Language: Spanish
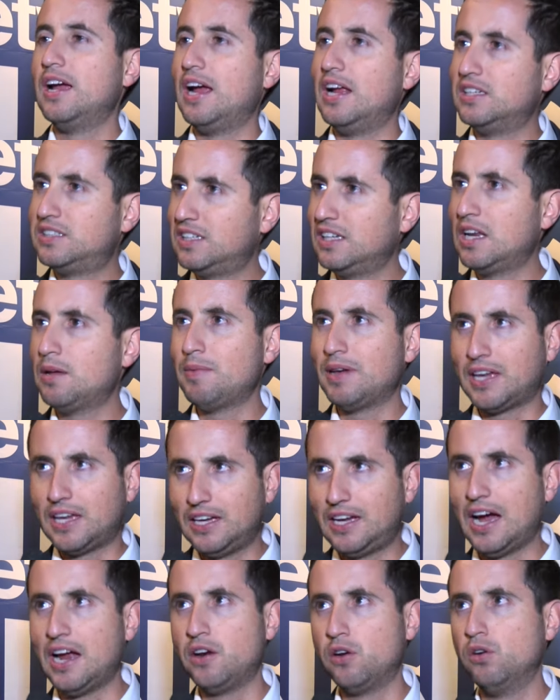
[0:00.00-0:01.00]
el cine
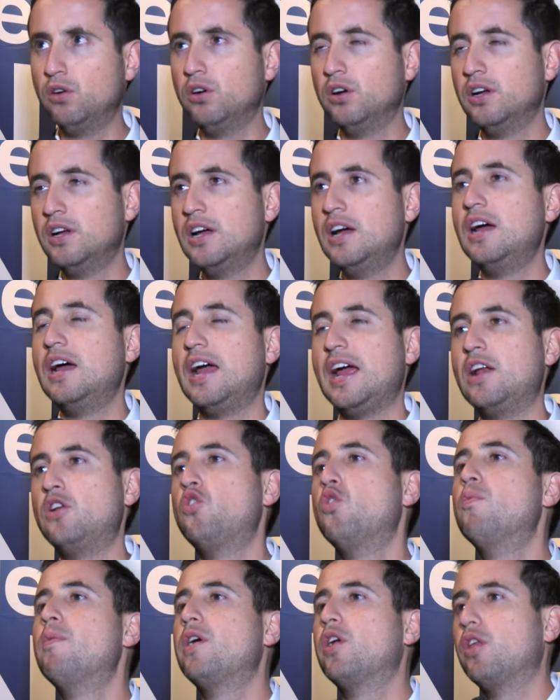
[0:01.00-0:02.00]
mexicano, el
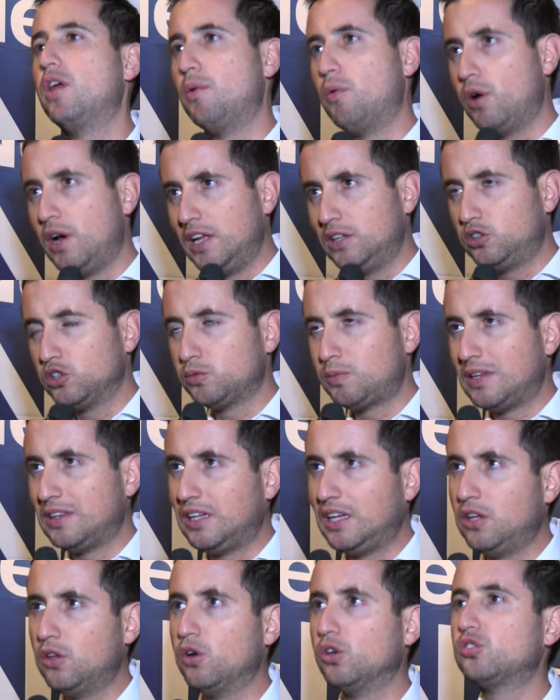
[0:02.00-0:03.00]
número de boletos
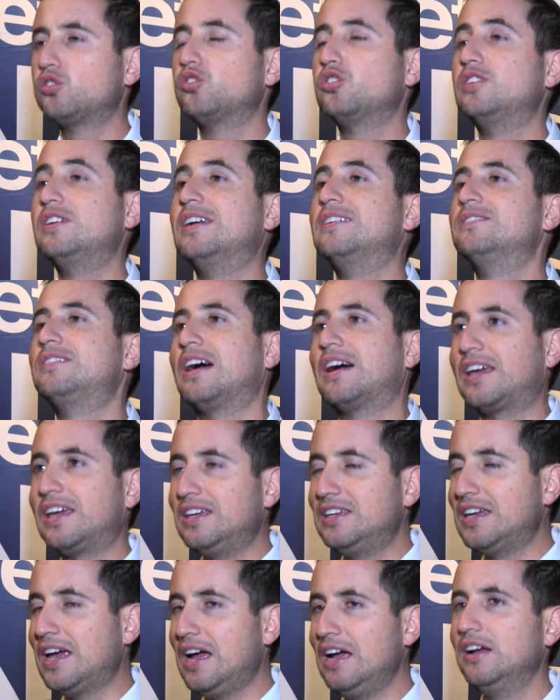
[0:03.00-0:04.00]
vendidos y en
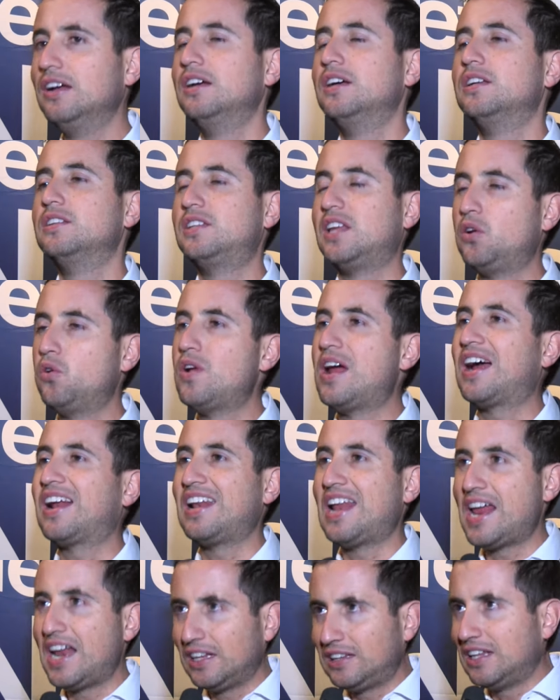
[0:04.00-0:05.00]
taquilla, tiene una
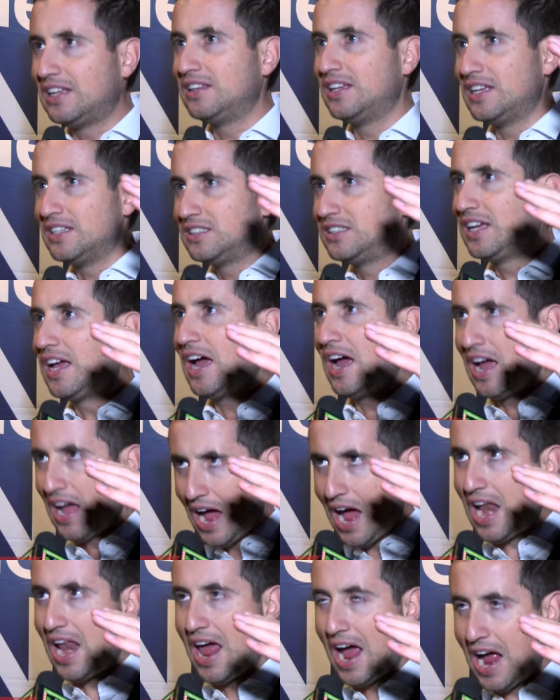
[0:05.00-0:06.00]
clara
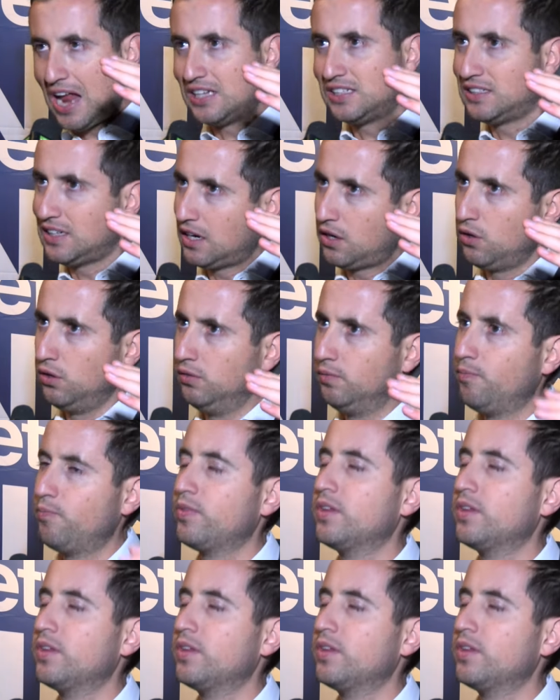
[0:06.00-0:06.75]
tendencia a la alza, ¿no?